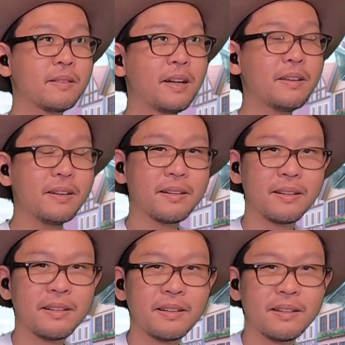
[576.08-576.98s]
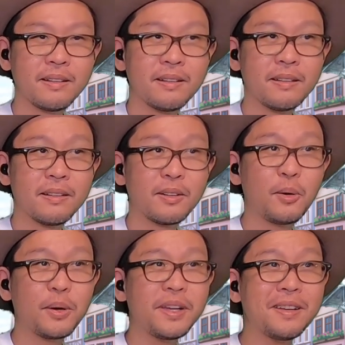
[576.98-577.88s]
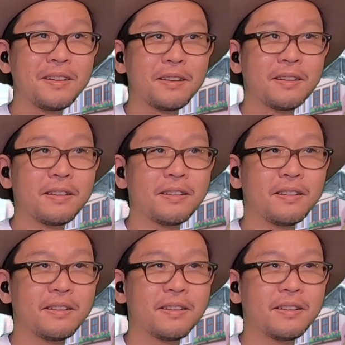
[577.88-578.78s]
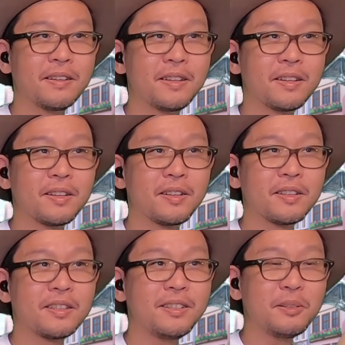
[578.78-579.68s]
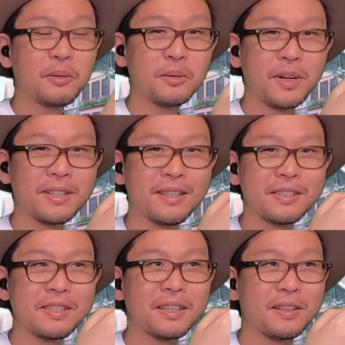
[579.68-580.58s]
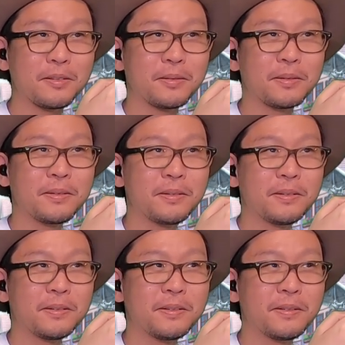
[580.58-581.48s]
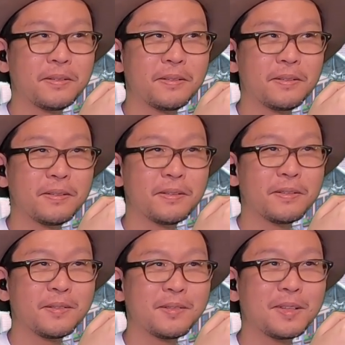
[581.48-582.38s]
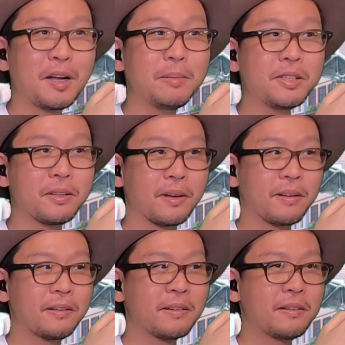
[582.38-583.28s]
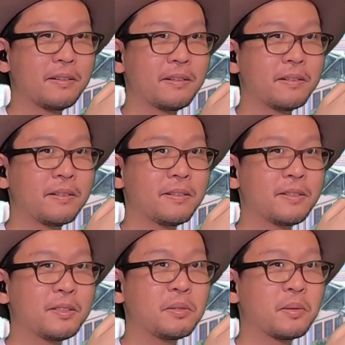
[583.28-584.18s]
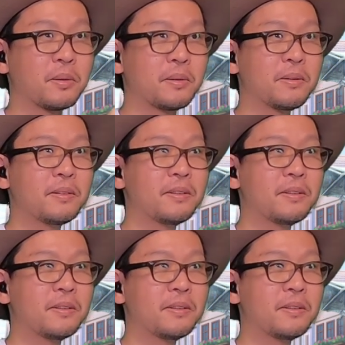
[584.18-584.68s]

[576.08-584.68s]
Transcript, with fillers: あれこれ、キノコのあれなんじゃないの。いや、ダメじゃない。ちょっと。